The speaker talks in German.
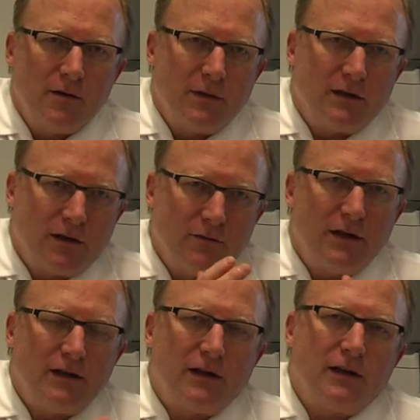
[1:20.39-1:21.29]
mit den
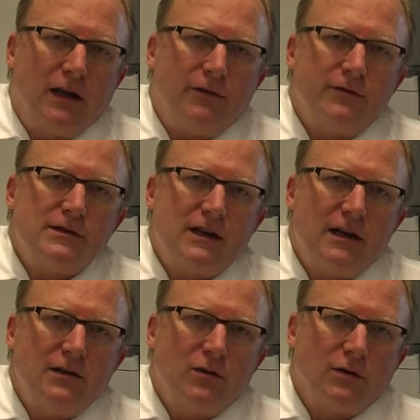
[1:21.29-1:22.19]
wichtigen
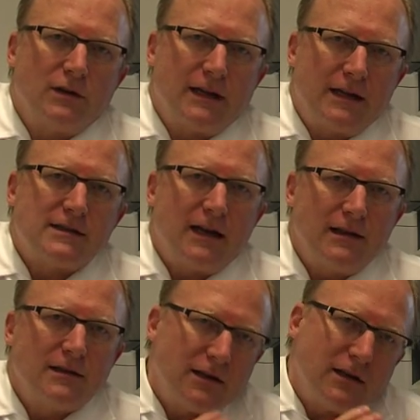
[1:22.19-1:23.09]
Nervenzellen und den
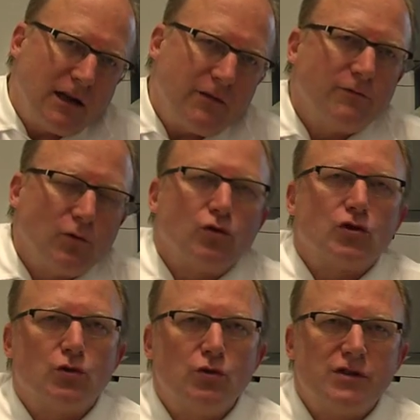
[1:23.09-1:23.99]
Zellen, die die Nerven
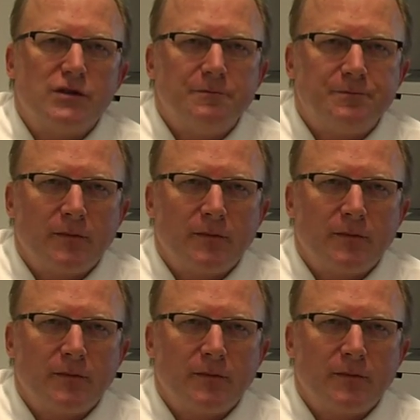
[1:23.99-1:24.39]
unterstützen.